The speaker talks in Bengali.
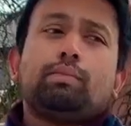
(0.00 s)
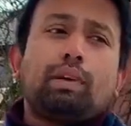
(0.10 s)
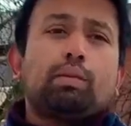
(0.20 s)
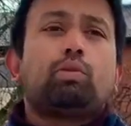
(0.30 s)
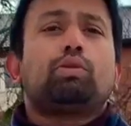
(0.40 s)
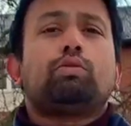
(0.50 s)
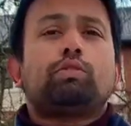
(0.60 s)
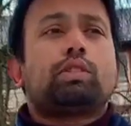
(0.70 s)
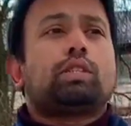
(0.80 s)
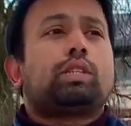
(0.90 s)
মালমো
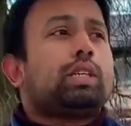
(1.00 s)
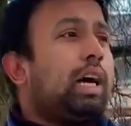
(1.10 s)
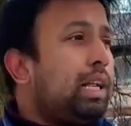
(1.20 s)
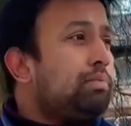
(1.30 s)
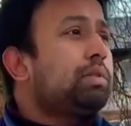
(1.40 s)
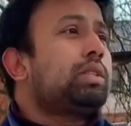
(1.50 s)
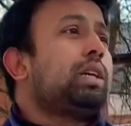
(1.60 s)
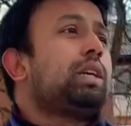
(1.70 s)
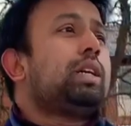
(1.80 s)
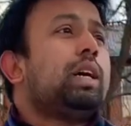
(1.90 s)
ইউনিভার্সিটি
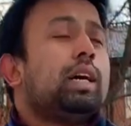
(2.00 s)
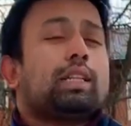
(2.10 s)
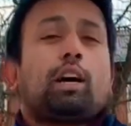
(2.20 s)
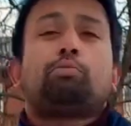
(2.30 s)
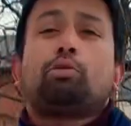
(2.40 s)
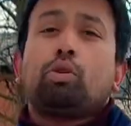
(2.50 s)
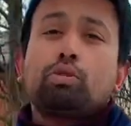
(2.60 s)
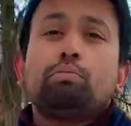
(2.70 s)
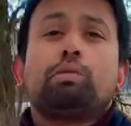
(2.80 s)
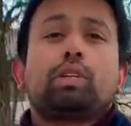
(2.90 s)
হামস্তাদ তারপর
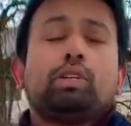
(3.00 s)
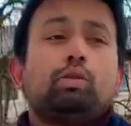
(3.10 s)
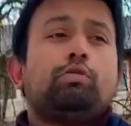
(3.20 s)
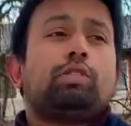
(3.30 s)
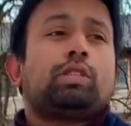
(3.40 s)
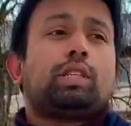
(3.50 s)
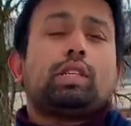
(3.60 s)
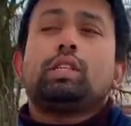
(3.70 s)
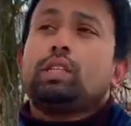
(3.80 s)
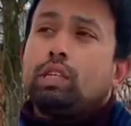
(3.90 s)
গৌতম ইউনিভার্সিটি
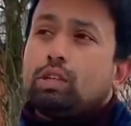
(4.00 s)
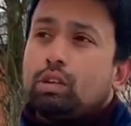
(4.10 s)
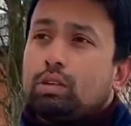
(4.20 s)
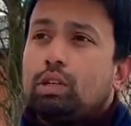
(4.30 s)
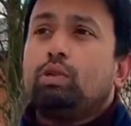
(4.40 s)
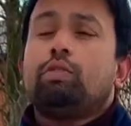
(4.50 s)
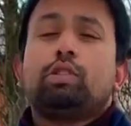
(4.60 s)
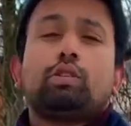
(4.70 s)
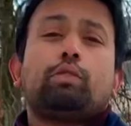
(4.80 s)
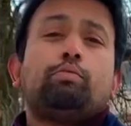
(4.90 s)
সিটি
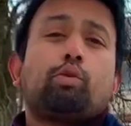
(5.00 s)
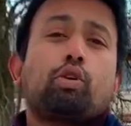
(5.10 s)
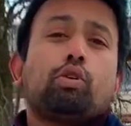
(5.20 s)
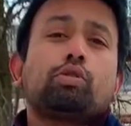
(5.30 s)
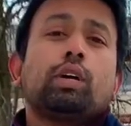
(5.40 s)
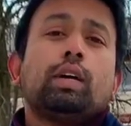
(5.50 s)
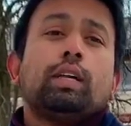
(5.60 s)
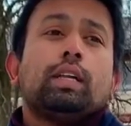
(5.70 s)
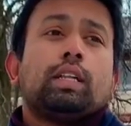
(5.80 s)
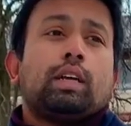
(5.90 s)
ইউনিভার্সিটি অফ বড়স
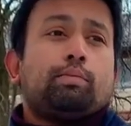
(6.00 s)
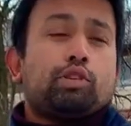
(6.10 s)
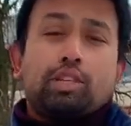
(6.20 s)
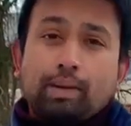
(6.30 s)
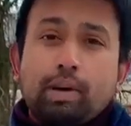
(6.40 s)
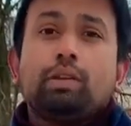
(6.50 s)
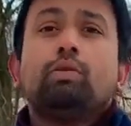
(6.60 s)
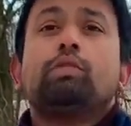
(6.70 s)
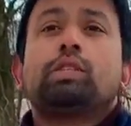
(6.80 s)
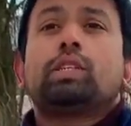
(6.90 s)
তারপর শ্যালমার
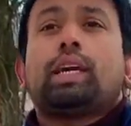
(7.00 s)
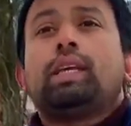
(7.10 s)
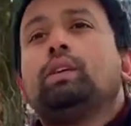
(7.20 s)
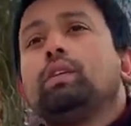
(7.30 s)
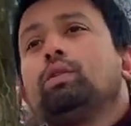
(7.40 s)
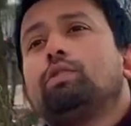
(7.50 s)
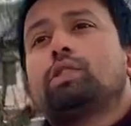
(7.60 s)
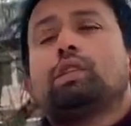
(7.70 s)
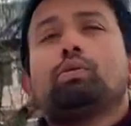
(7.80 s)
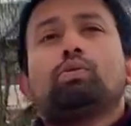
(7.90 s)
ইউনিভার্সিটি এই ধরনের
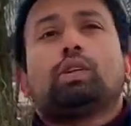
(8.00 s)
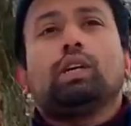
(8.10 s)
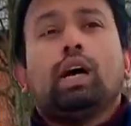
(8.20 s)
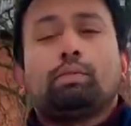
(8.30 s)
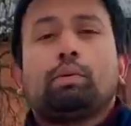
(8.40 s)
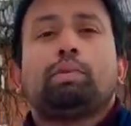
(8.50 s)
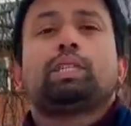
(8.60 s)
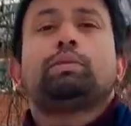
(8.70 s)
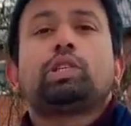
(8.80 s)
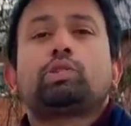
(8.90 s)
ইউনিভার্সিটিগুলোতে আমরা বেশি
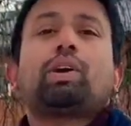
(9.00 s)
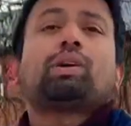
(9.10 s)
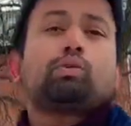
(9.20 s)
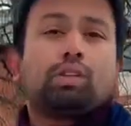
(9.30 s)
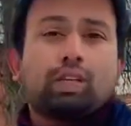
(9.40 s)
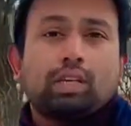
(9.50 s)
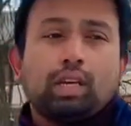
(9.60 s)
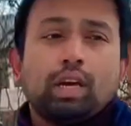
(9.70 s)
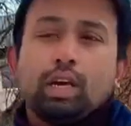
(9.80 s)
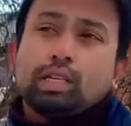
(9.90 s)
বেশি ট্রাই করতে থাকি
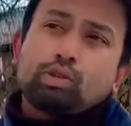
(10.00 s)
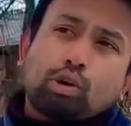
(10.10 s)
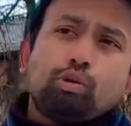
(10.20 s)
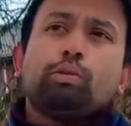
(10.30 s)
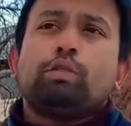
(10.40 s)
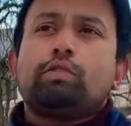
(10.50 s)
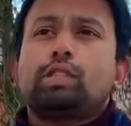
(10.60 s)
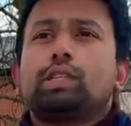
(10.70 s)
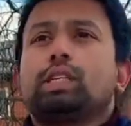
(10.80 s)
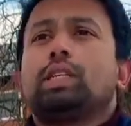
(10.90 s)
স্টকহোম
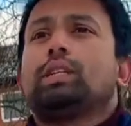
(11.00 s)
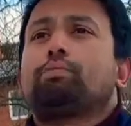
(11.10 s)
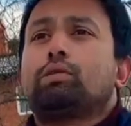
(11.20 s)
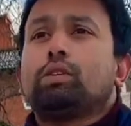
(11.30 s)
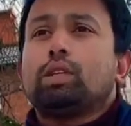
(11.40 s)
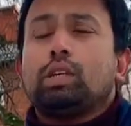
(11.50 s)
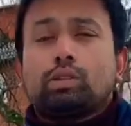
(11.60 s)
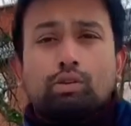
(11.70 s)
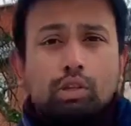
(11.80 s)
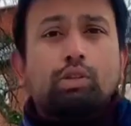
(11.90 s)
ইউনিভার্সিটি তারপর
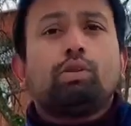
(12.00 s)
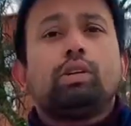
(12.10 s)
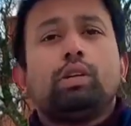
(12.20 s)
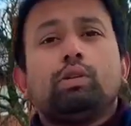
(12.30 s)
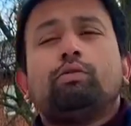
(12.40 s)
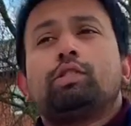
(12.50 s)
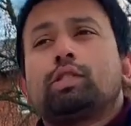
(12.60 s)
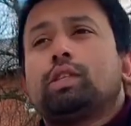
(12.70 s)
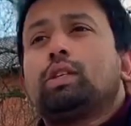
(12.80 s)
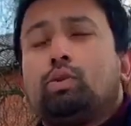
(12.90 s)
সদর তরুণ
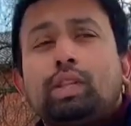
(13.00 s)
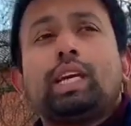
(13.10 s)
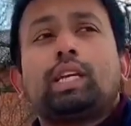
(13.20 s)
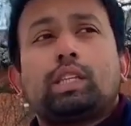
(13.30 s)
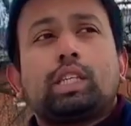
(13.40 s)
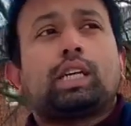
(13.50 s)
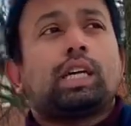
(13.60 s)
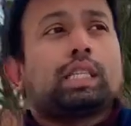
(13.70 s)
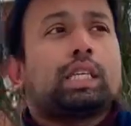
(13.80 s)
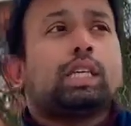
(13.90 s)
ইউনিভার্সিটি হুদিঙ্গাতে যেটা
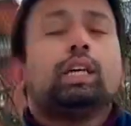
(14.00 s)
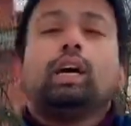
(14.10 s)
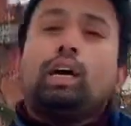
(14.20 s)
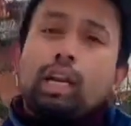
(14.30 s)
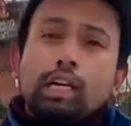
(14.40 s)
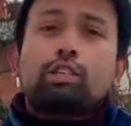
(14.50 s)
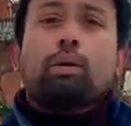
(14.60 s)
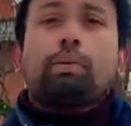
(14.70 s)
আছে লিন শপিং